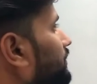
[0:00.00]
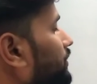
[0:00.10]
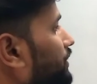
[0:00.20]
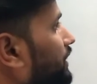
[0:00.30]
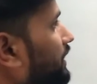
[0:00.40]

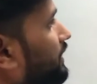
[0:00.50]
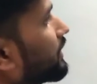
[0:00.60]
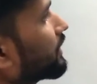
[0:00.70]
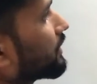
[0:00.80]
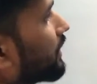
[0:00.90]
मोटी है
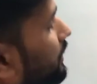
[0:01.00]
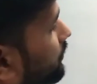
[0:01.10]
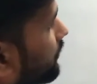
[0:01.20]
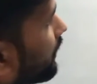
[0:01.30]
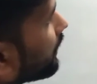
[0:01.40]
धातु
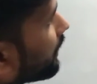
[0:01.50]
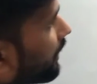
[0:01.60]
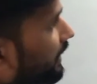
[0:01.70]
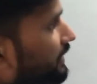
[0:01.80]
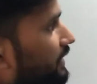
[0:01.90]
का
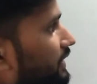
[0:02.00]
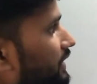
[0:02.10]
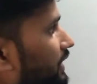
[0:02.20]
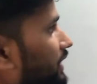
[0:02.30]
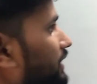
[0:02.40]
आयतन क्या
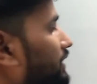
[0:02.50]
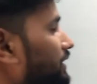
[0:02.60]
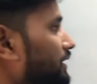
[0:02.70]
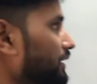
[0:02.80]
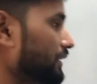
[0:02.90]
है
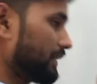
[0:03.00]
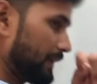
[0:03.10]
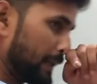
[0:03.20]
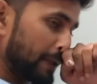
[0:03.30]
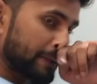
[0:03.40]

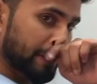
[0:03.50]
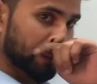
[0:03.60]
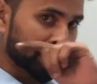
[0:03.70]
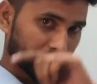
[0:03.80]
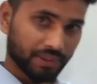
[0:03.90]
ठीक है अच्छा
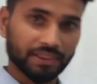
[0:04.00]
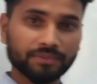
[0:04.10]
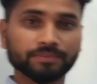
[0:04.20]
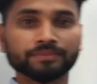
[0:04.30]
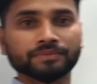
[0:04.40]
क्वेश्चन है
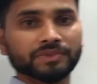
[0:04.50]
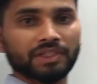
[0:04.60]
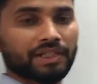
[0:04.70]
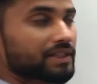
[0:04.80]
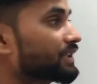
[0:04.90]

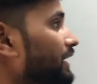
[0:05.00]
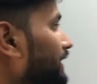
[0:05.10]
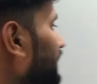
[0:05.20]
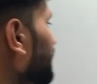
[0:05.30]
इस यानी कि